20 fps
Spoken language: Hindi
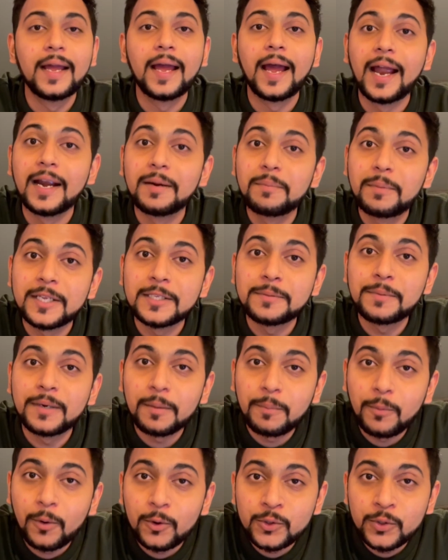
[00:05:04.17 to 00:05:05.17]
एंड प्लेसमेंट
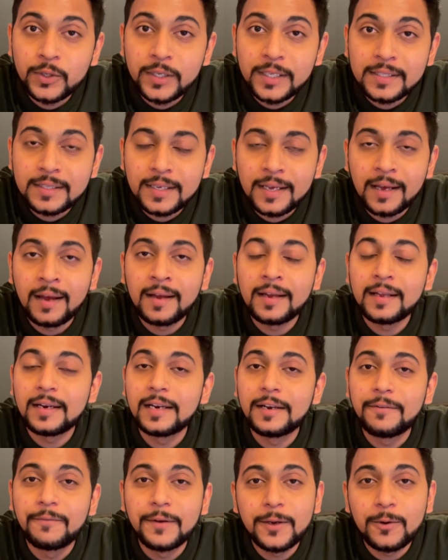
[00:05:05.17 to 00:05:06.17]
अपॉर्चुनिटीज़ क्या है
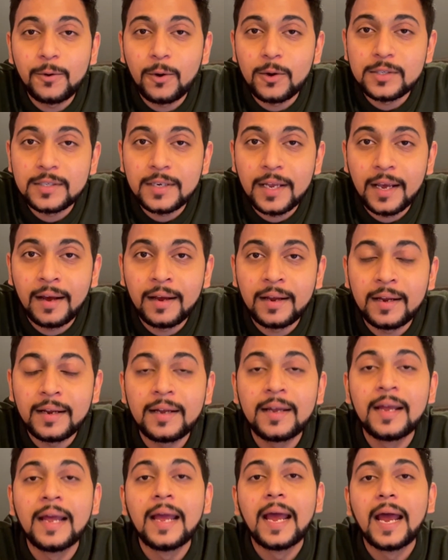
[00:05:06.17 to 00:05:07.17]
लिविंग कॉस्ट क्या है
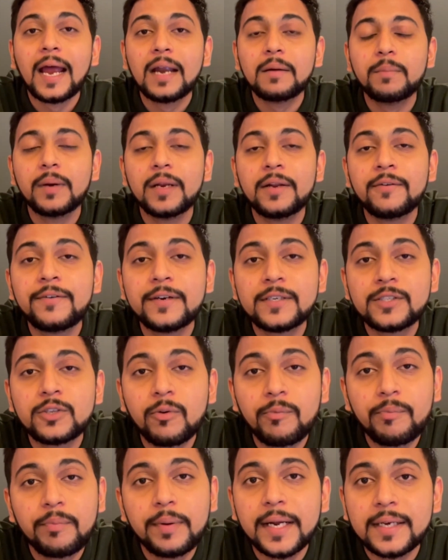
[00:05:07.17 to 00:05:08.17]
एंड बेनिफिट्स
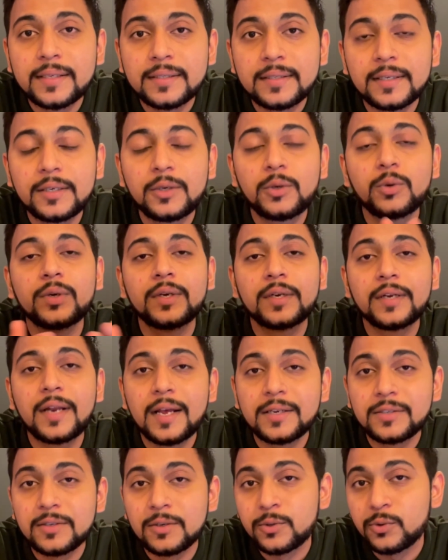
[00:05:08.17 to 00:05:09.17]
ऑफ ब्रेक्सिट टू
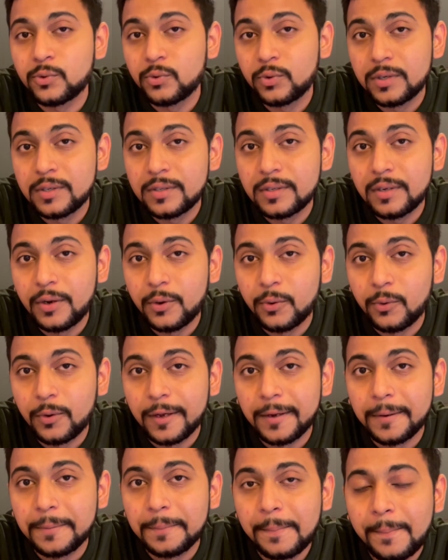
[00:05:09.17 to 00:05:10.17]
इंटरनेशनल स्टूडेंट्स इन यूके
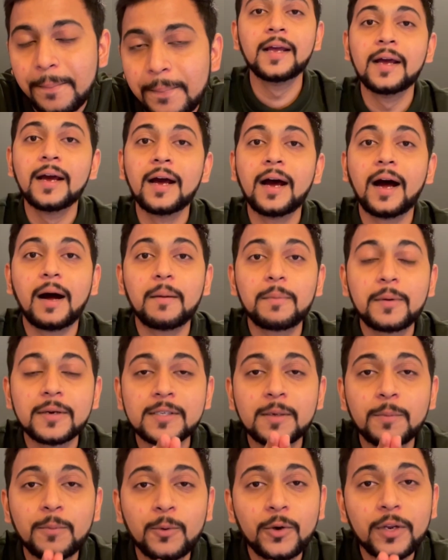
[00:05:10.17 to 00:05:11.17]
आपका
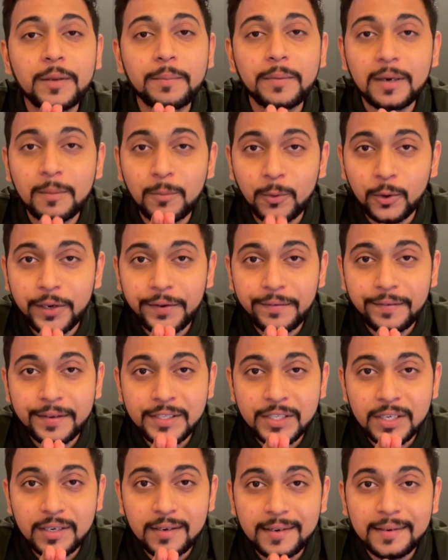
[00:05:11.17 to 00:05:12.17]
सपोर्ट ही मेरा
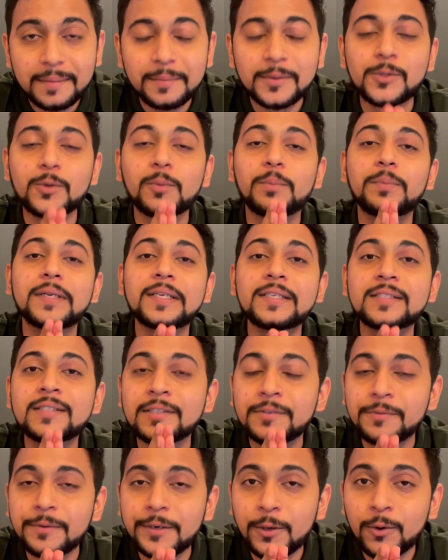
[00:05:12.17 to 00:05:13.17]
मोटिवेशन है सो so प्लीज़
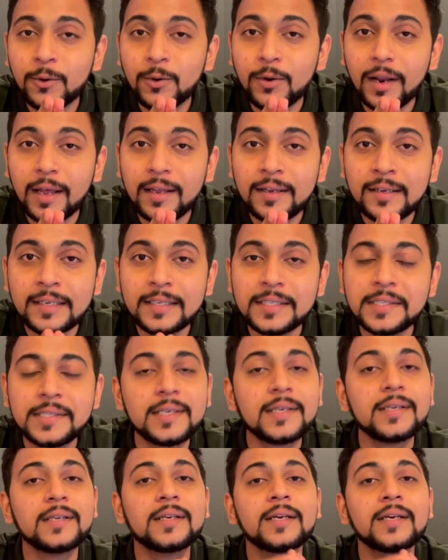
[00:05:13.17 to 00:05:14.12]
इस वीडियो को लाइक कीजिए